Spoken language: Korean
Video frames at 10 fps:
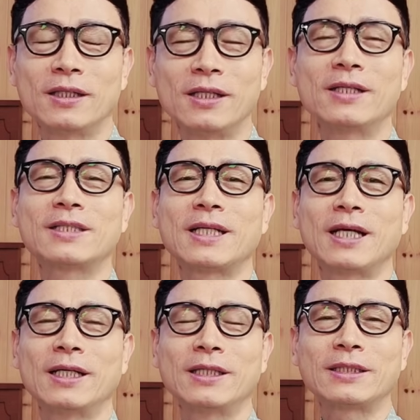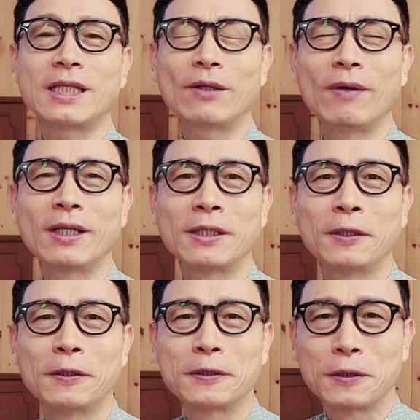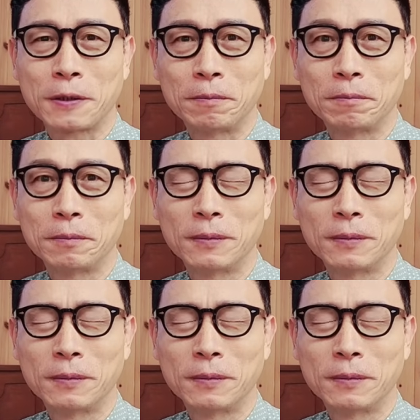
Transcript: 일상생활인 것처럼